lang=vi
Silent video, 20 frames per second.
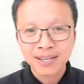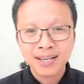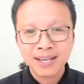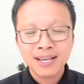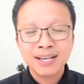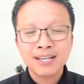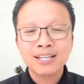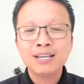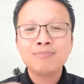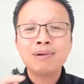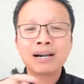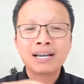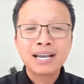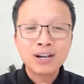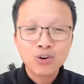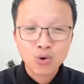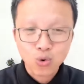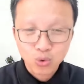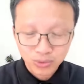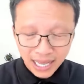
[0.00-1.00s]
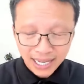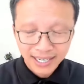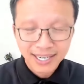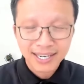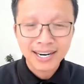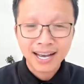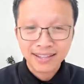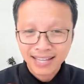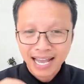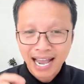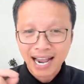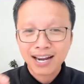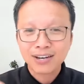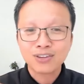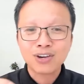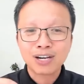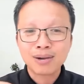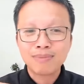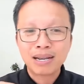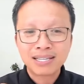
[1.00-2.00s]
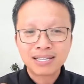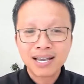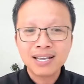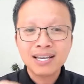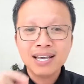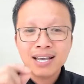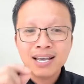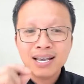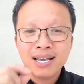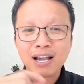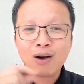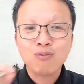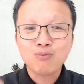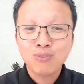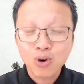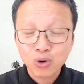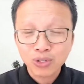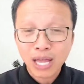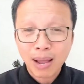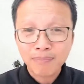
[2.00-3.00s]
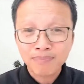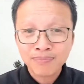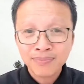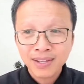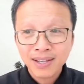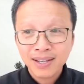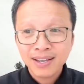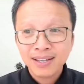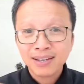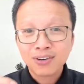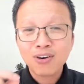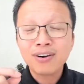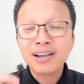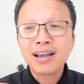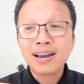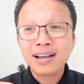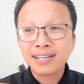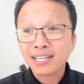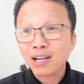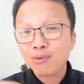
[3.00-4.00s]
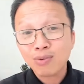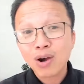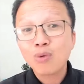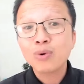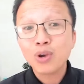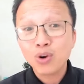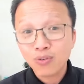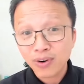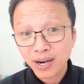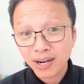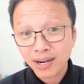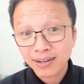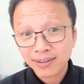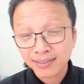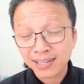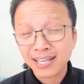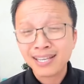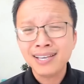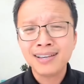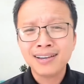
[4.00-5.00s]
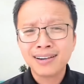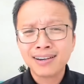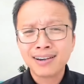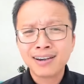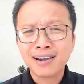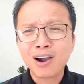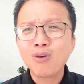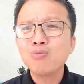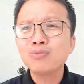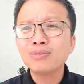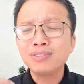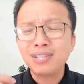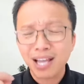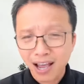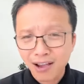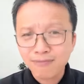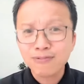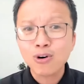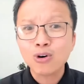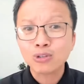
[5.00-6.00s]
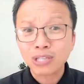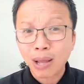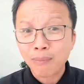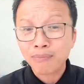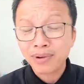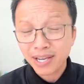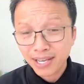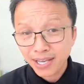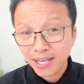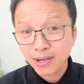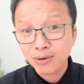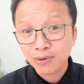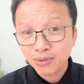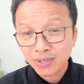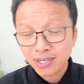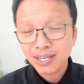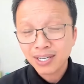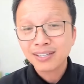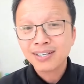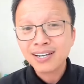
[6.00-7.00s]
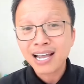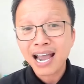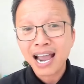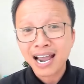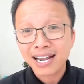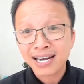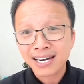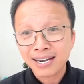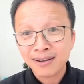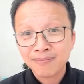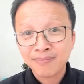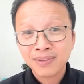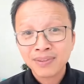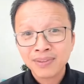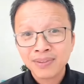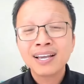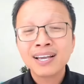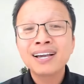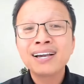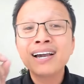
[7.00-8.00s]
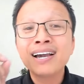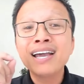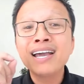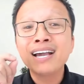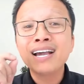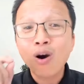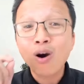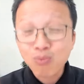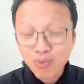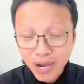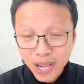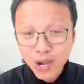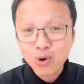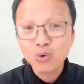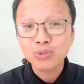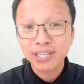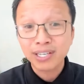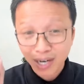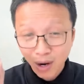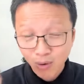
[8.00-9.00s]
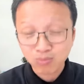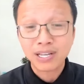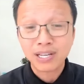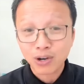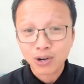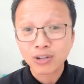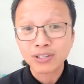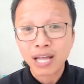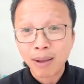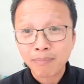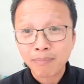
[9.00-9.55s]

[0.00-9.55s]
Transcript: Nhưng mà cái nguồn tại cái nền tảng anh cho các bạn thấy, chồng vô tâm có nghĩa rằng chồng không yêu vợ, tại vì không thể vô tâm khi yêu. Thứ hai nè, khi không yêu thì không thể có tâm.